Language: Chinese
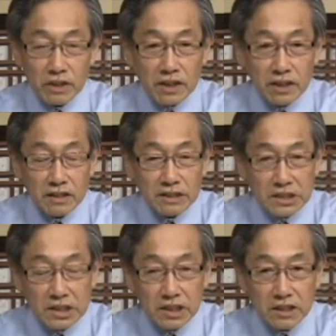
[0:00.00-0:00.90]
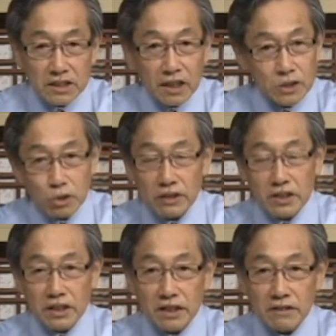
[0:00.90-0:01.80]
一个得罪你
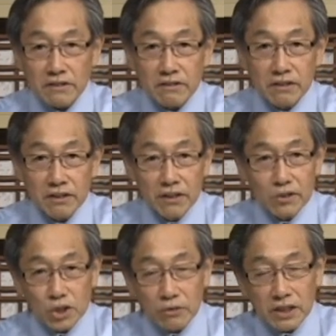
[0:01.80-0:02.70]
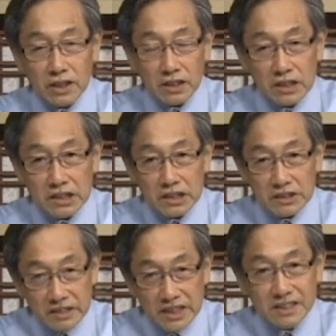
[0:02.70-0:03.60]
的人，救一个
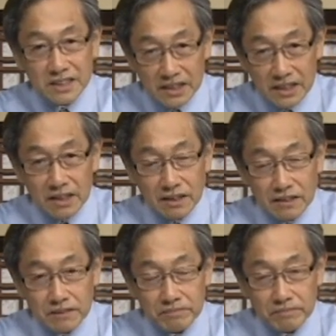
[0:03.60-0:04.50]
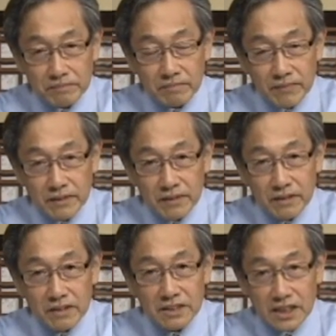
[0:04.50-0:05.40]
你的敌人。
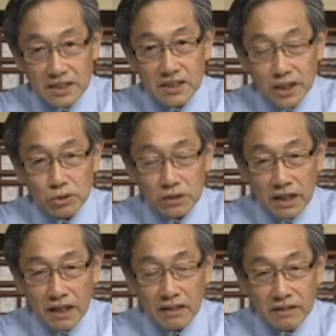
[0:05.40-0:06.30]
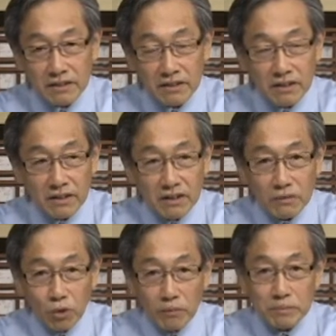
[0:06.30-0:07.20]
这是耶稣的爱。
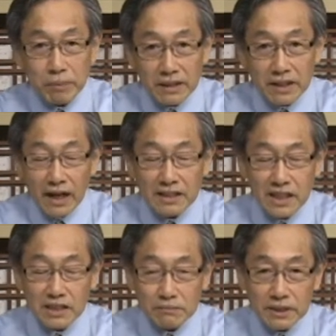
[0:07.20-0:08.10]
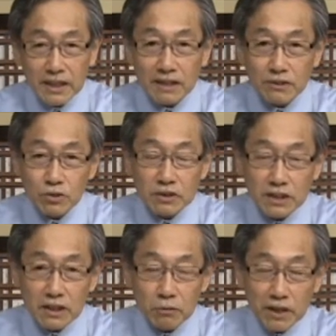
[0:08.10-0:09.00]
我们本来在什么样一个一
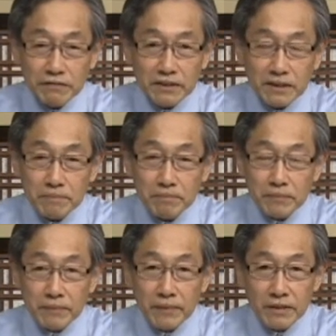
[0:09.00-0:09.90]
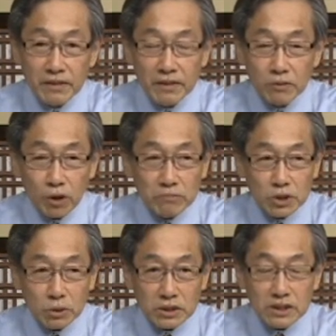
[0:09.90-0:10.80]
个位份呢？我们
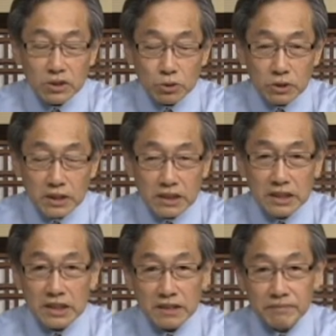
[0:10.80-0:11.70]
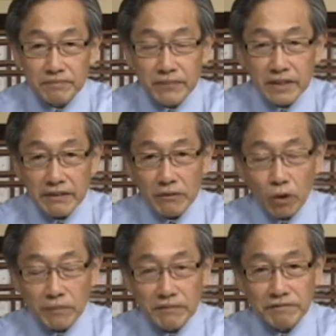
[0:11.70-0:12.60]
就是主的敌人，因为我
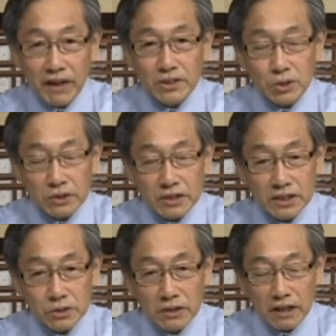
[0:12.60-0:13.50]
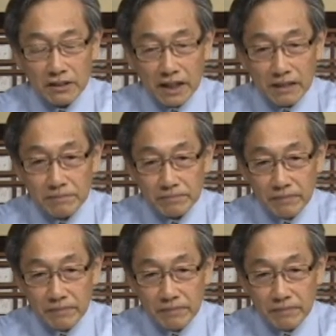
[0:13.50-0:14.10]
们犯罪得罪了他。